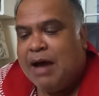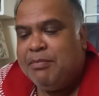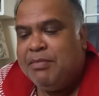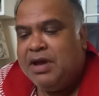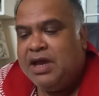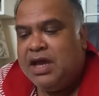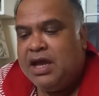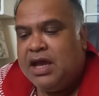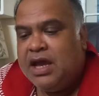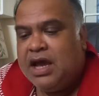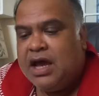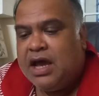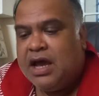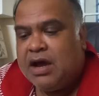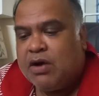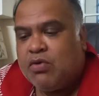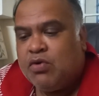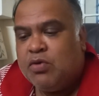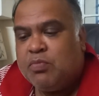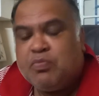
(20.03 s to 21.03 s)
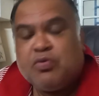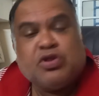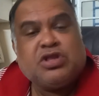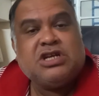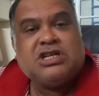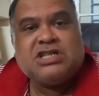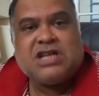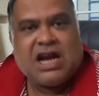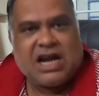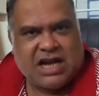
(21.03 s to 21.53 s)
আমি কোনো
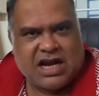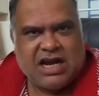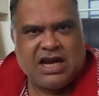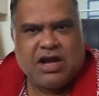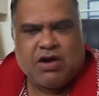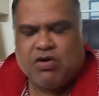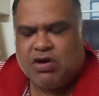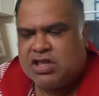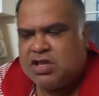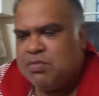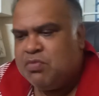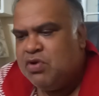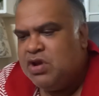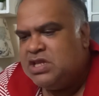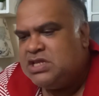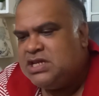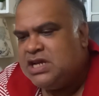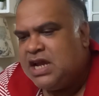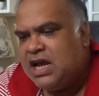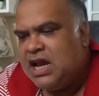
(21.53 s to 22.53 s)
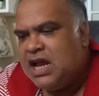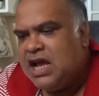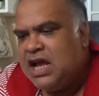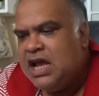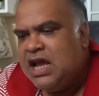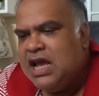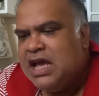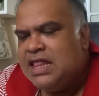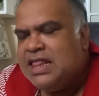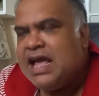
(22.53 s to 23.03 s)
প্রতিষ্ঠানকে নিয়ে কথা বলেছি কিনা
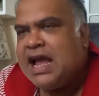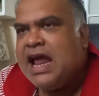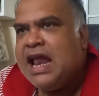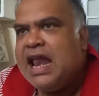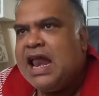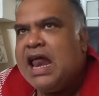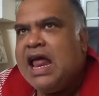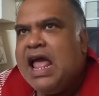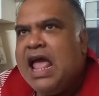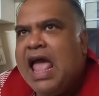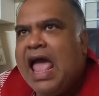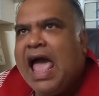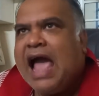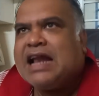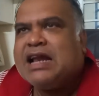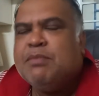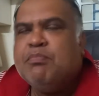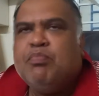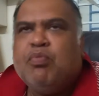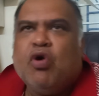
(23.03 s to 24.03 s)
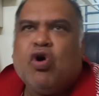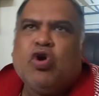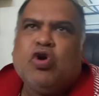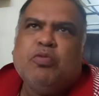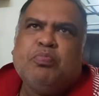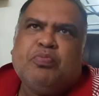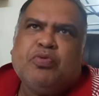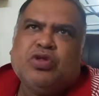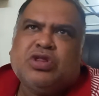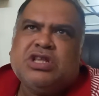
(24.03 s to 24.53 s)
দেখেন একটা বড়
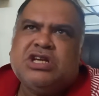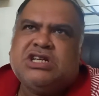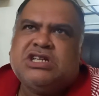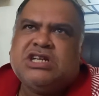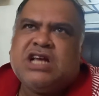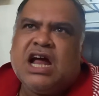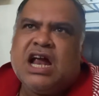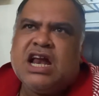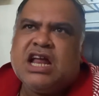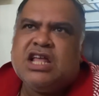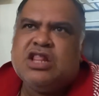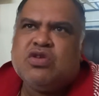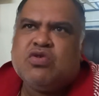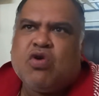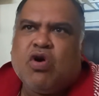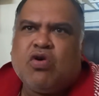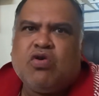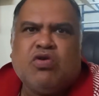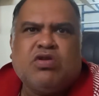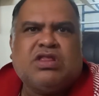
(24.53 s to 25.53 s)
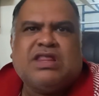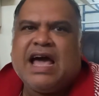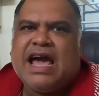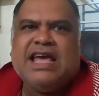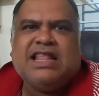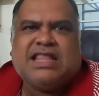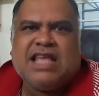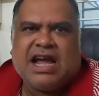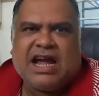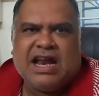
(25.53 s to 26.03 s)
প্রতিষ্ঠান কিন্তু কখনো
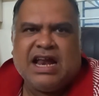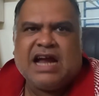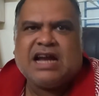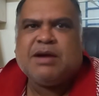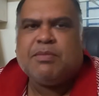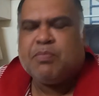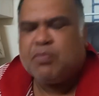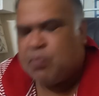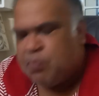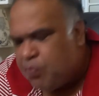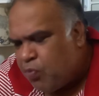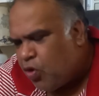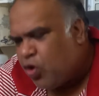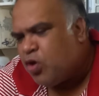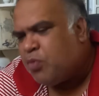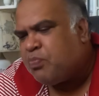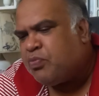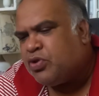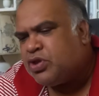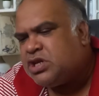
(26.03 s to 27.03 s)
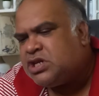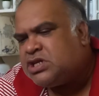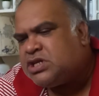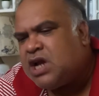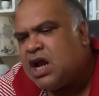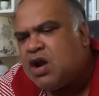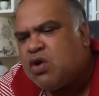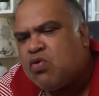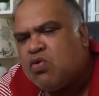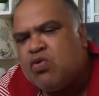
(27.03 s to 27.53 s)
দায়ী থাকে না একটা বড়
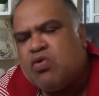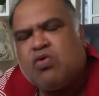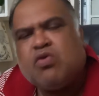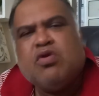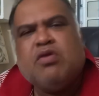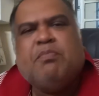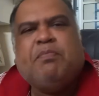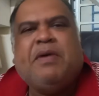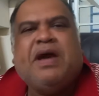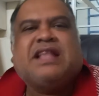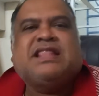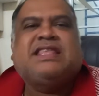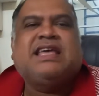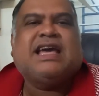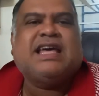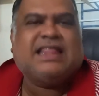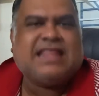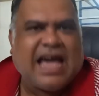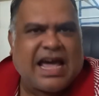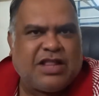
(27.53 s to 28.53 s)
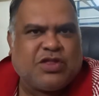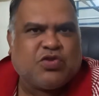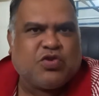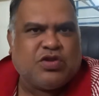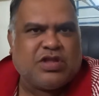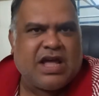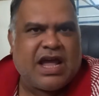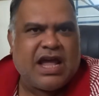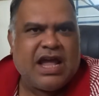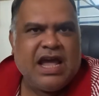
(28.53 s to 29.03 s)
প্রতিষ্ঠান কোনো কোনো ব্যক্তিকে দায়িত্ব
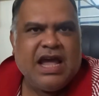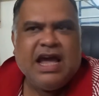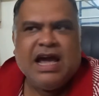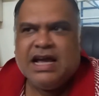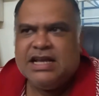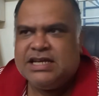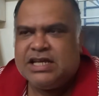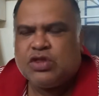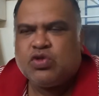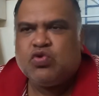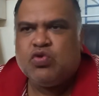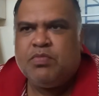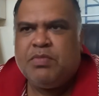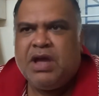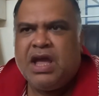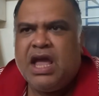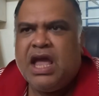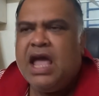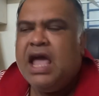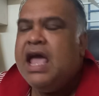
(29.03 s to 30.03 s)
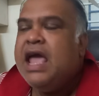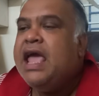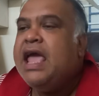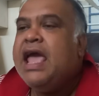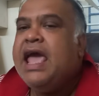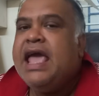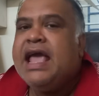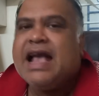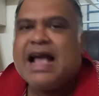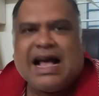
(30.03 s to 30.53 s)
দেয় যে তুমি
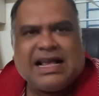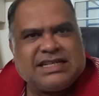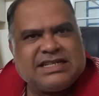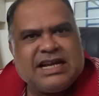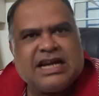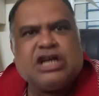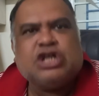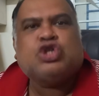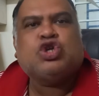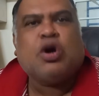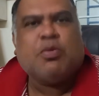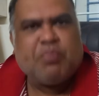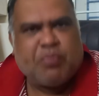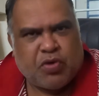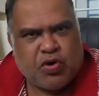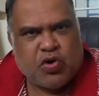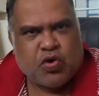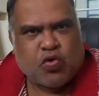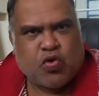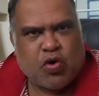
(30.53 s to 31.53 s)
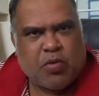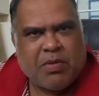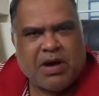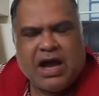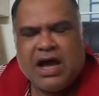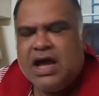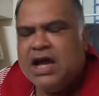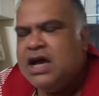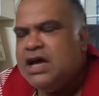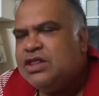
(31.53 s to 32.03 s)
এই কাজটাকে সম্পূর্ণ করবা
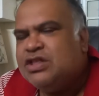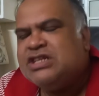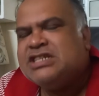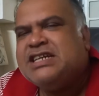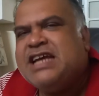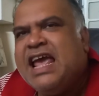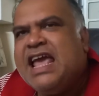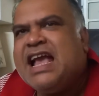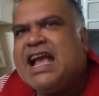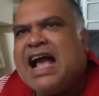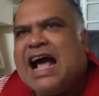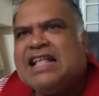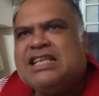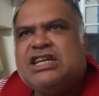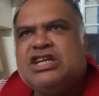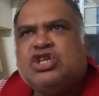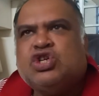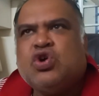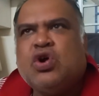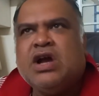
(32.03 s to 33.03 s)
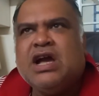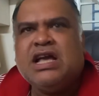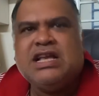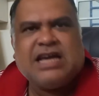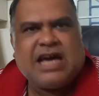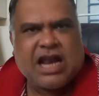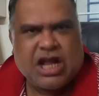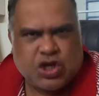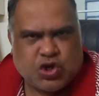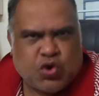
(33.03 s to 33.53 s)
সেই কাজের সঙ্গে
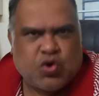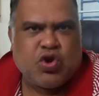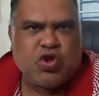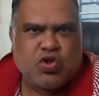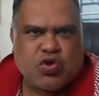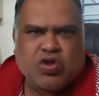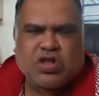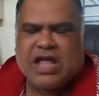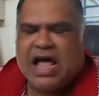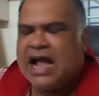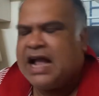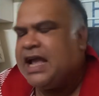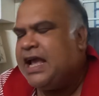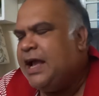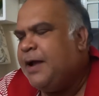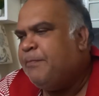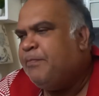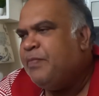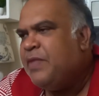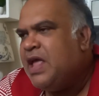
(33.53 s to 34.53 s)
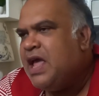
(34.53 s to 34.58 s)
যারা জড়িত থাকে